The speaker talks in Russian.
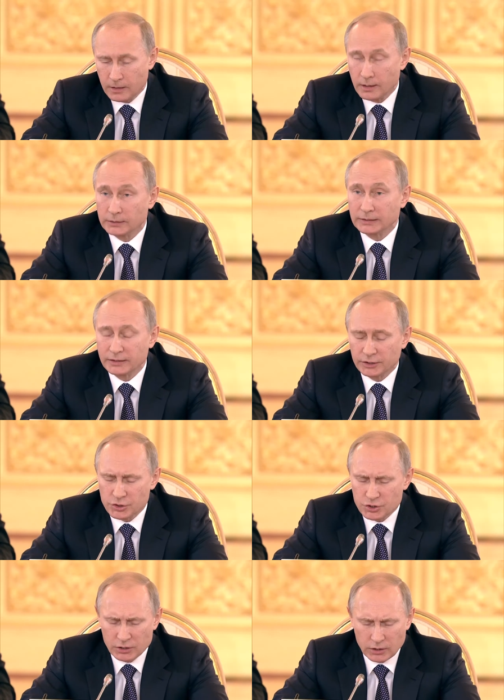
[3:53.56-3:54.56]

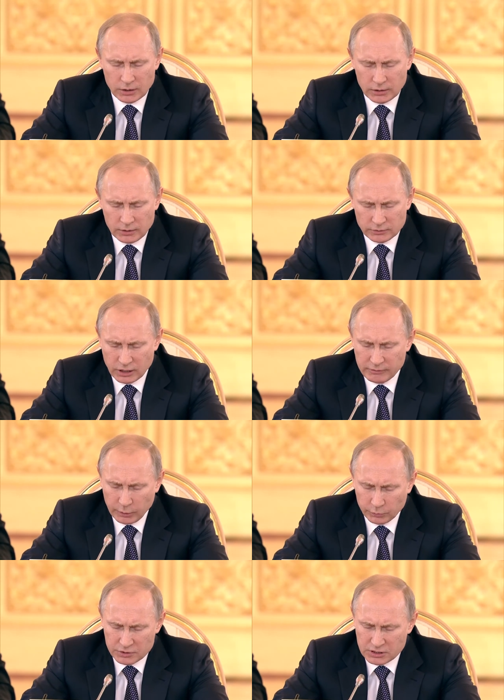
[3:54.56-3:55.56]
Аналогичные
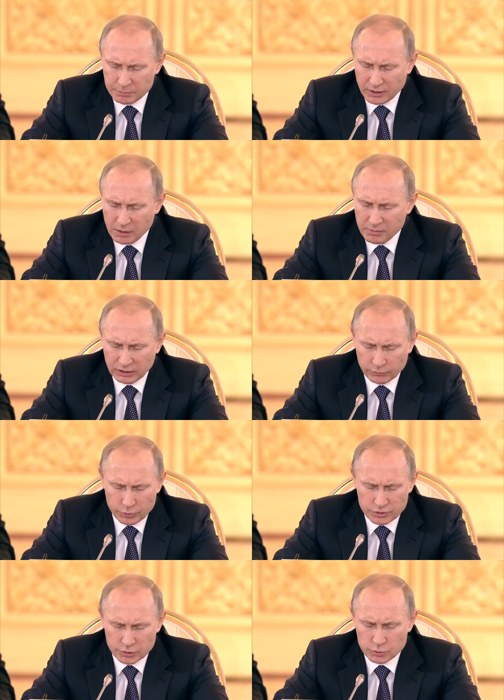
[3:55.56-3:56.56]
договоренности
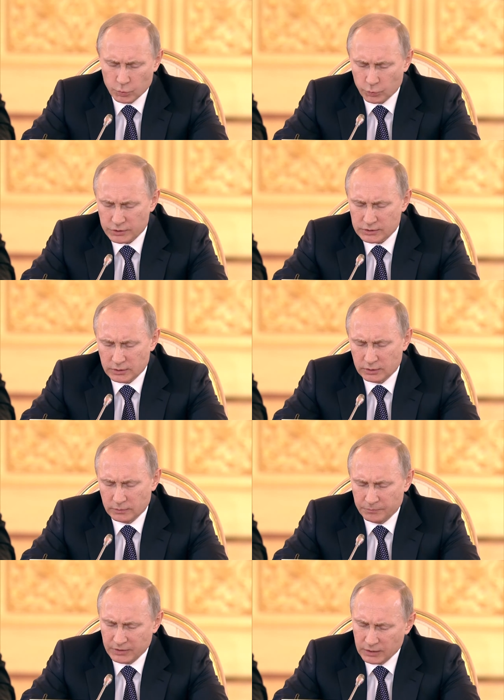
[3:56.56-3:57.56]
прорабатываются с Турцией,
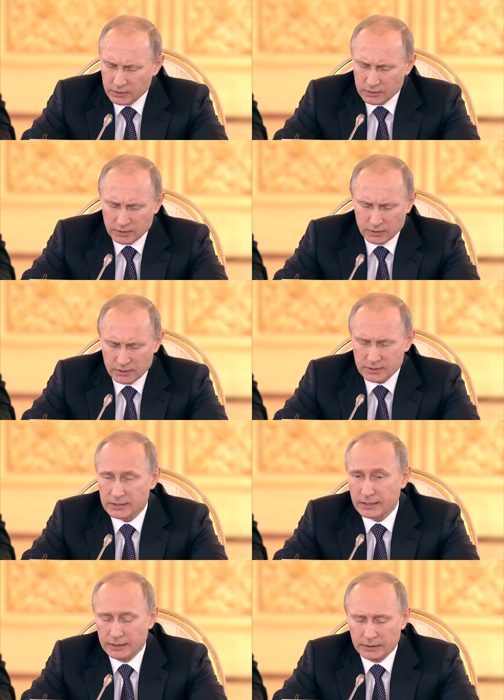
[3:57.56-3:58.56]
Индией,
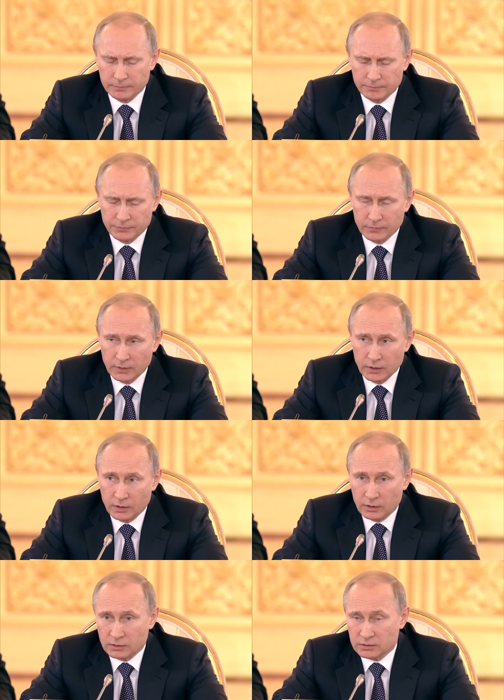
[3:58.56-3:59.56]
Израилем.
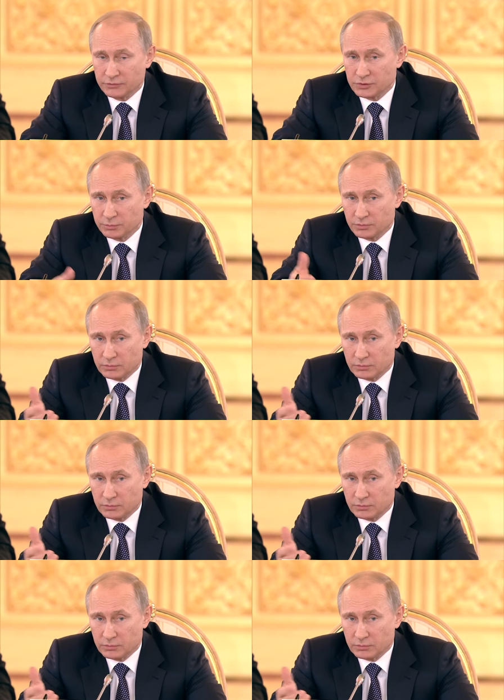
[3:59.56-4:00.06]
Совсем